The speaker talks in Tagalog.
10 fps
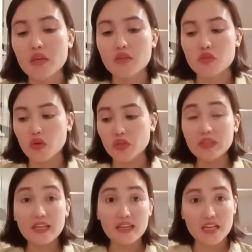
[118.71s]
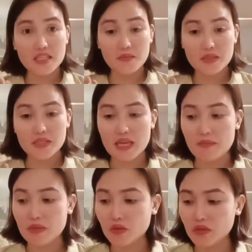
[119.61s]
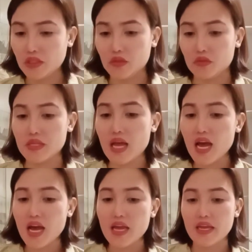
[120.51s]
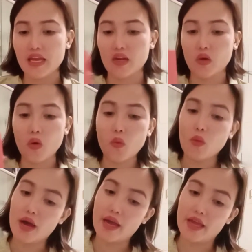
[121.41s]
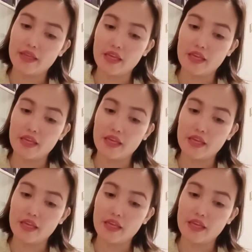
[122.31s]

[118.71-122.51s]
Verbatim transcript: So, yun lang guys ang masasabi ko dito sa Hello White,